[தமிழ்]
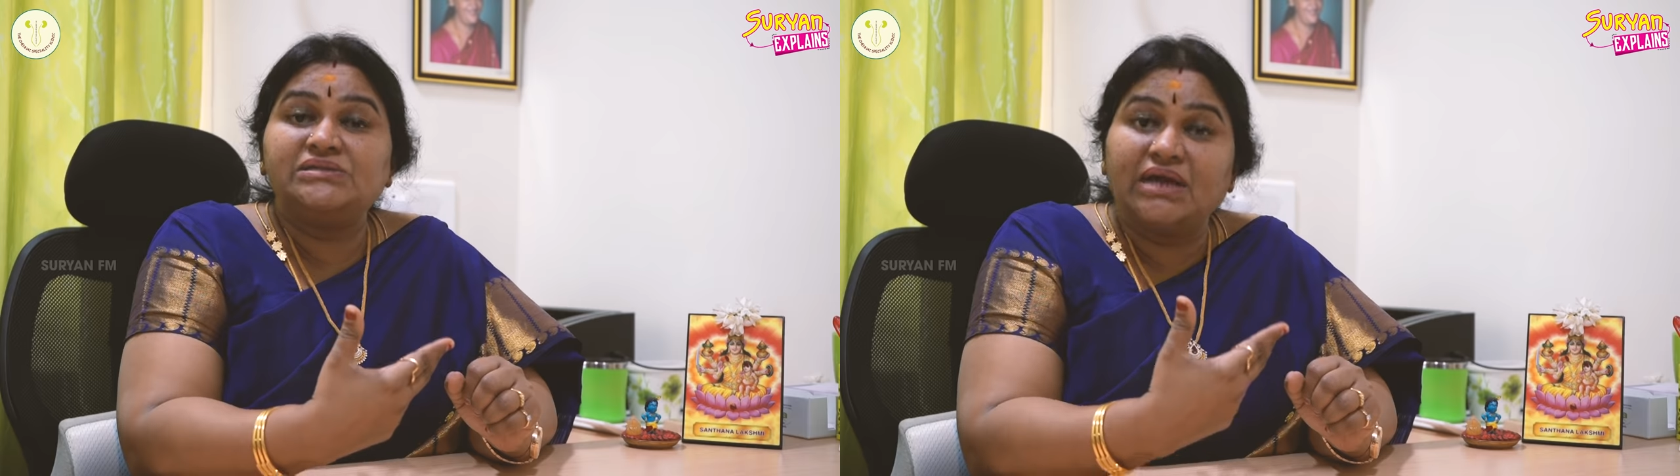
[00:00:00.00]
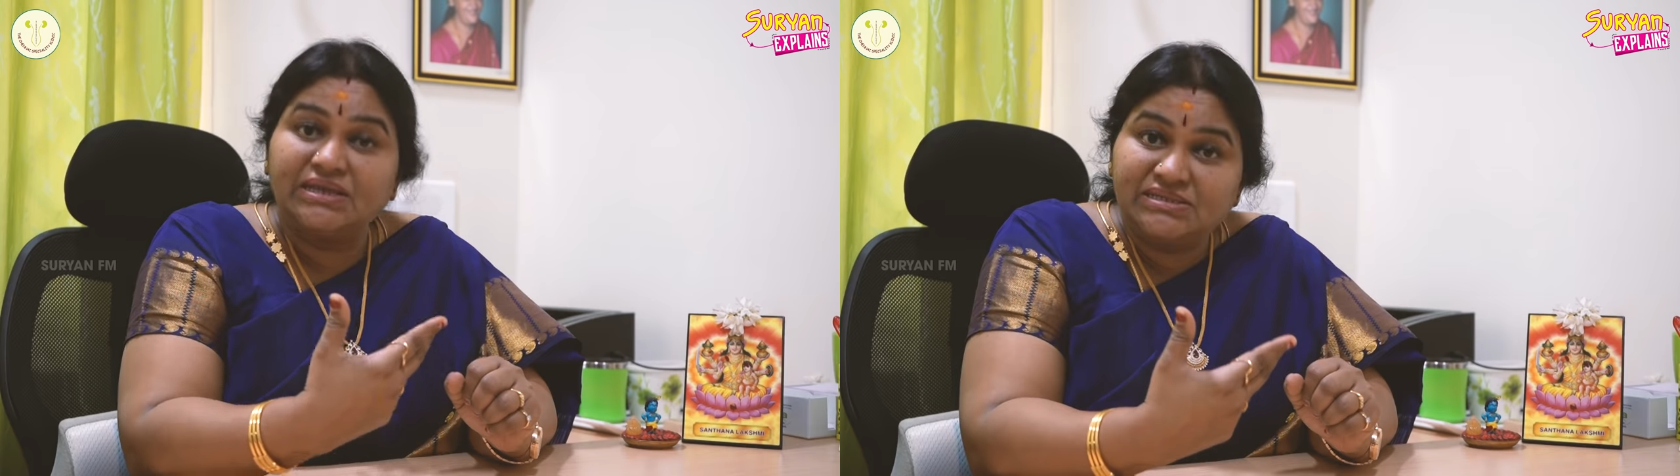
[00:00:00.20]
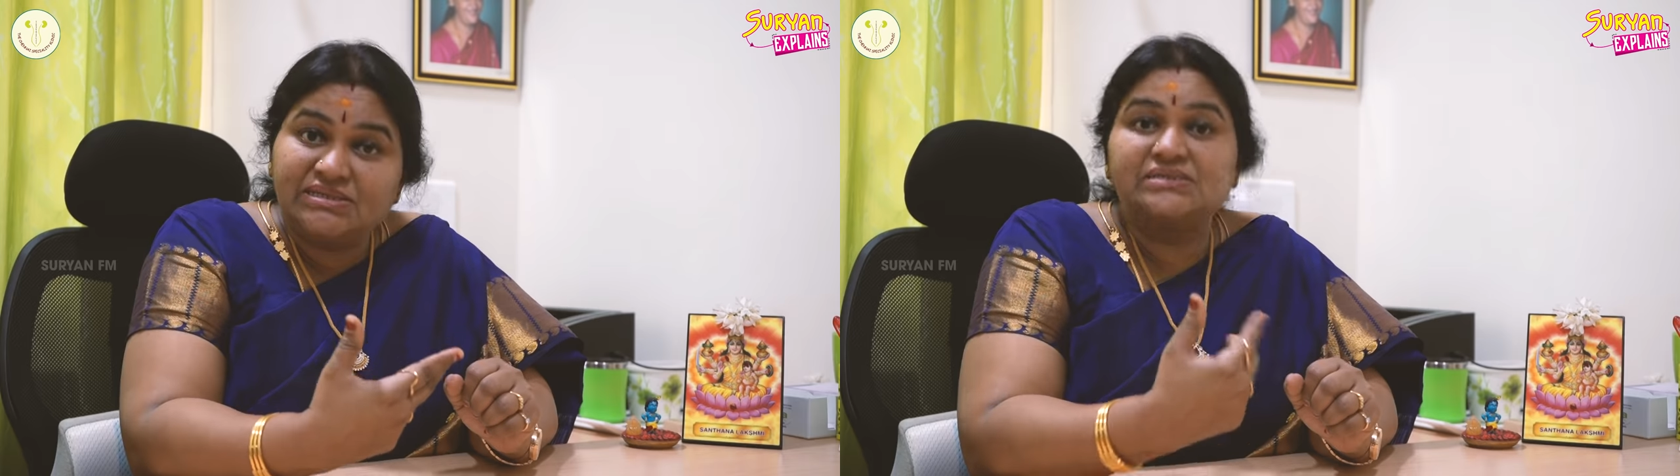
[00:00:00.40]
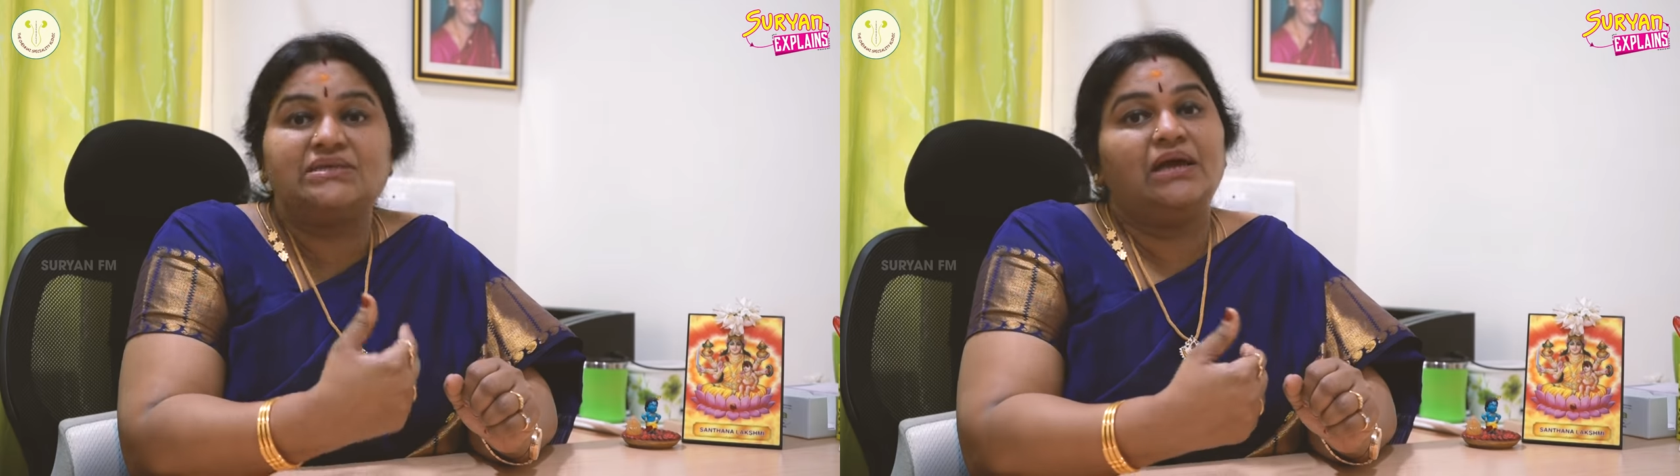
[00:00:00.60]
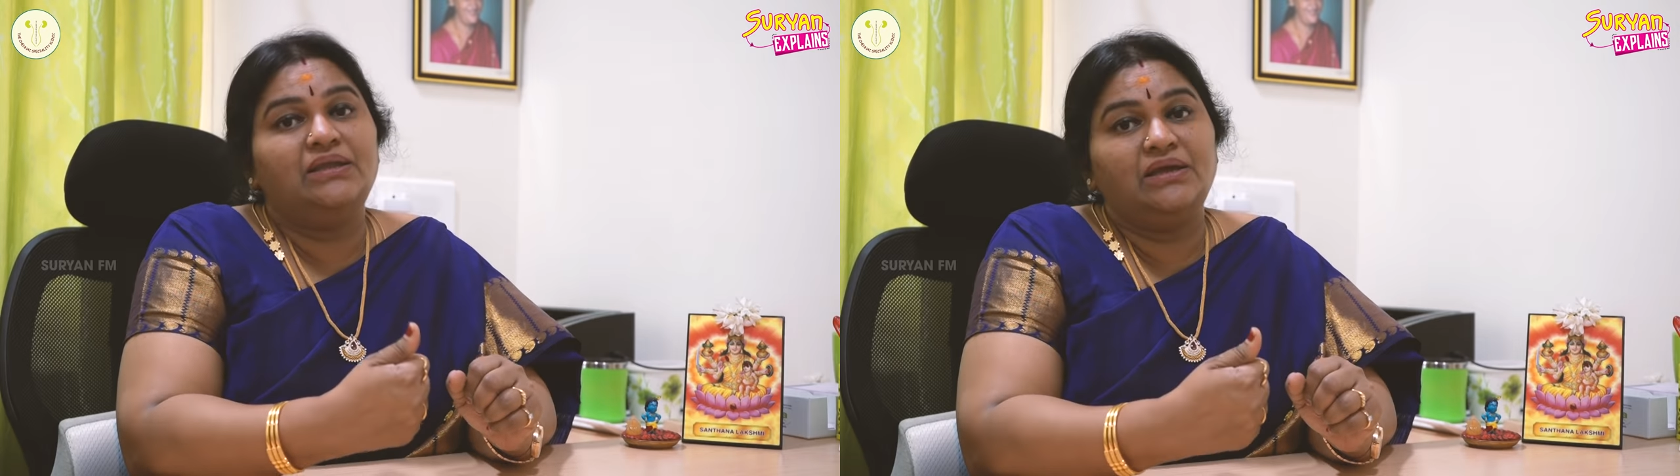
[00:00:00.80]

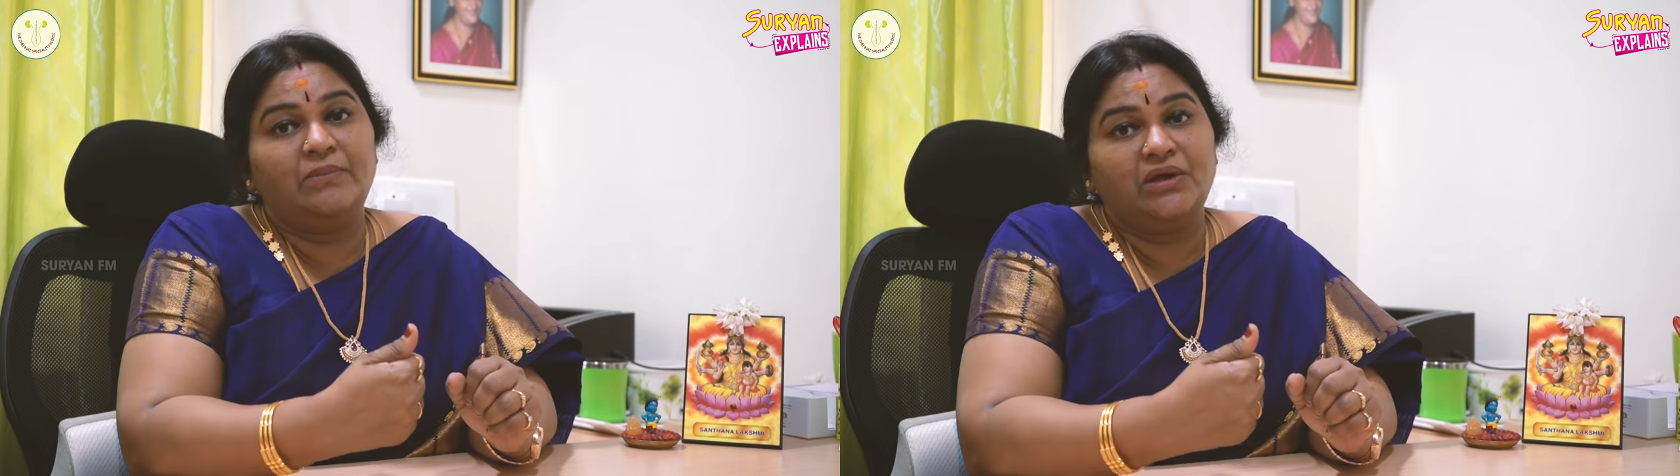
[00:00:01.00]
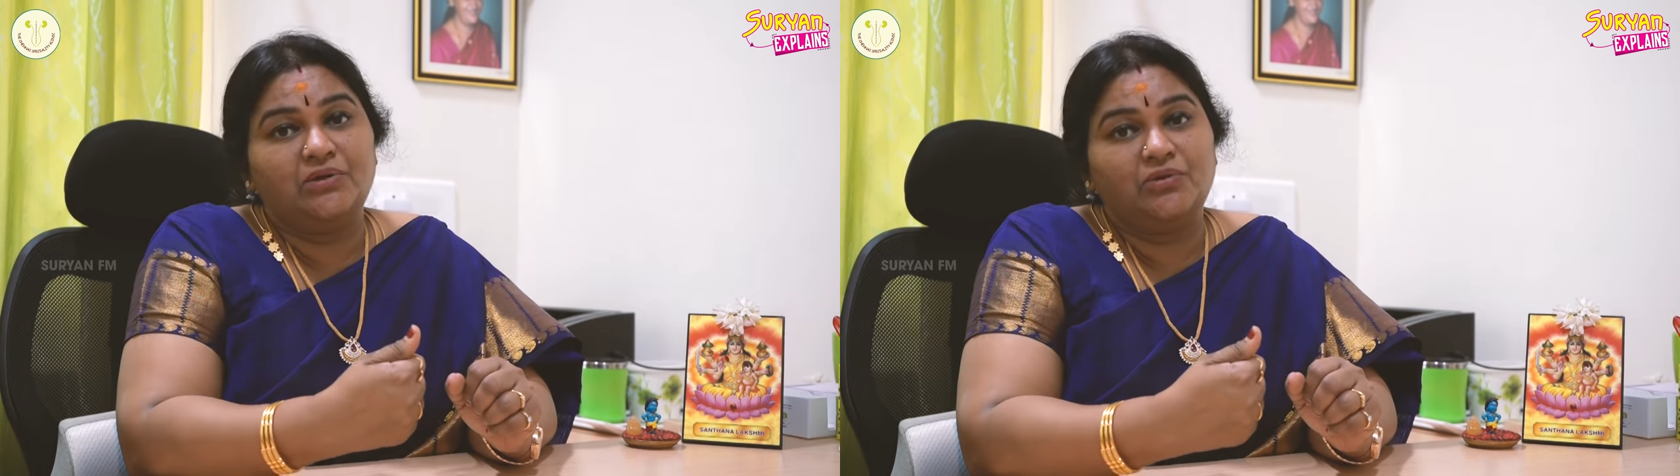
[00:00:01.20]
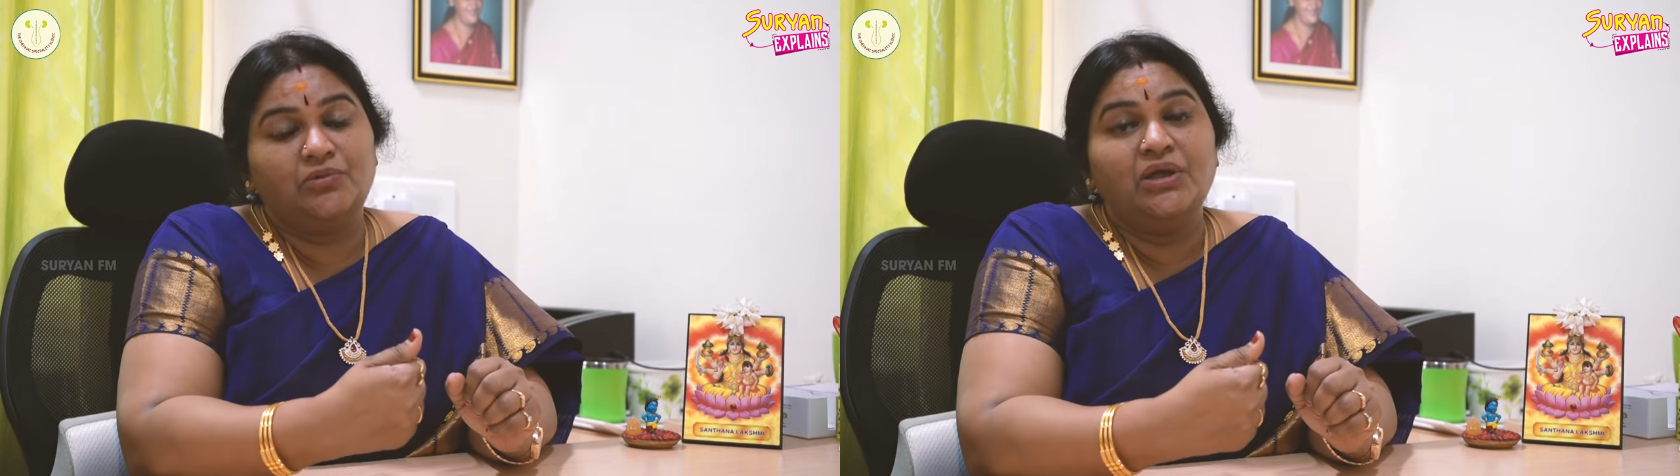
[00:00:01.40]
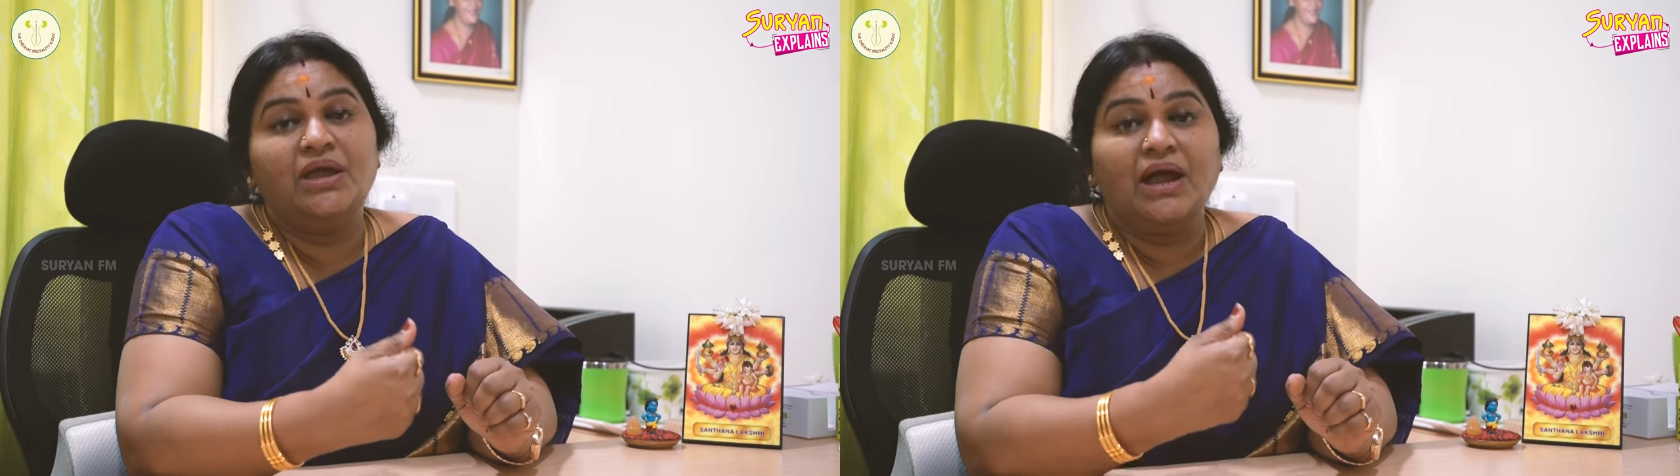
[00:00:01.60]
சான்சஸ் அதிகமாக இருக்கும்